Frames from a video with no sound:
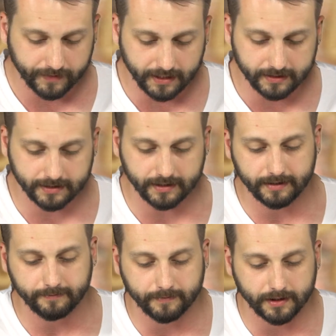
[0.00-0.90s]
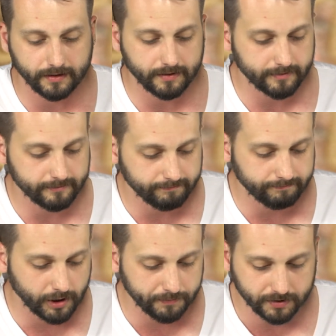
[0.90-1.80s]
Także y,
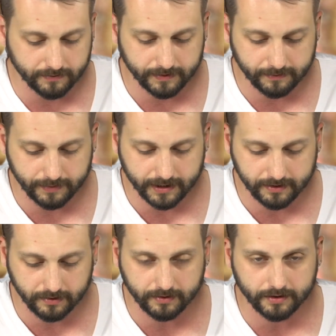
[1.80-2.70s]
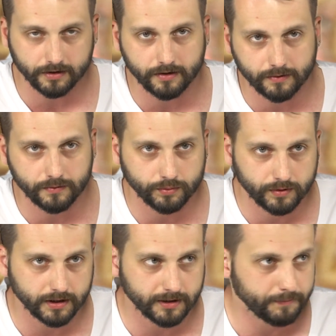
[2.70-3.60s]
obsuwy bardziej dotyczą
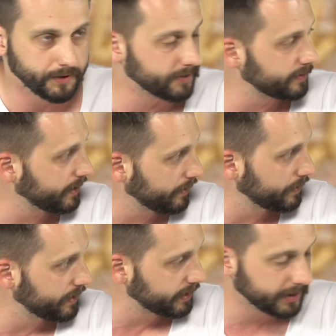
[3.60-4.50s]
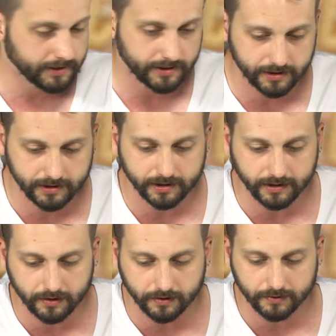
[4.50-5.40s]
tych pozostałych mhm. części,
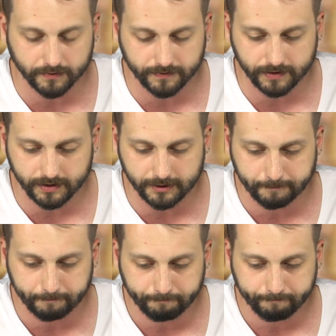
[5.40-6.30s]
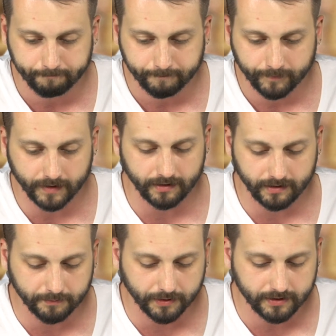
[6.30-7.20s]
czyli kortów i,
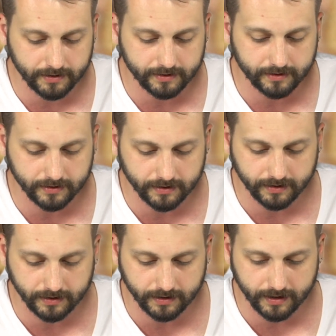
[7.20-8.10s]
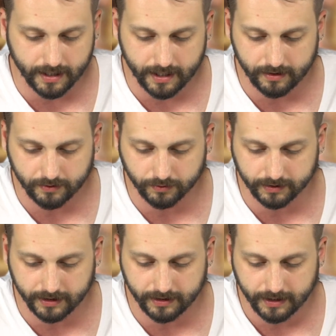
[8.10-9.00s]
i boisk, y, ale
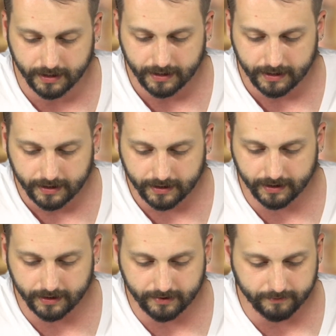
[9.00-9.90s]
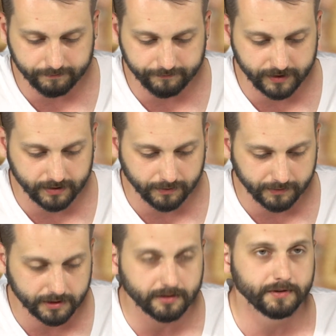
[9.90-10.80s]
tutaj E,
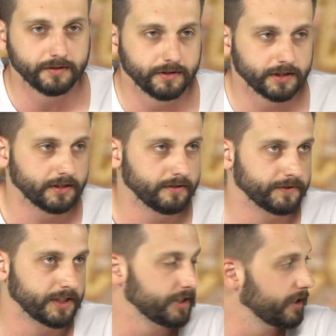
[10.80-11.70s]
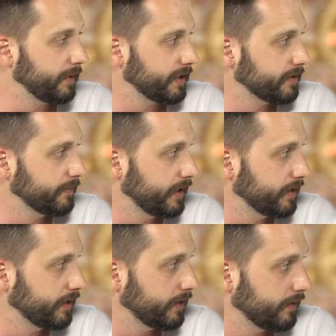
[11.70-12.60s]
wiceburmistrz obiecuje, że do września
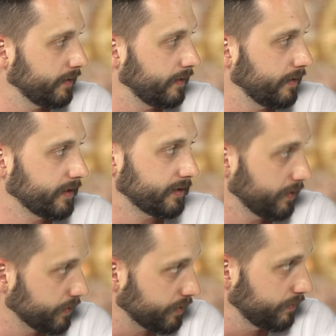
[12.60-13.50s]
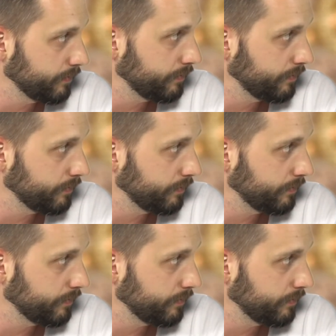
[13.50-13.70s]
maksymalnie zdążą.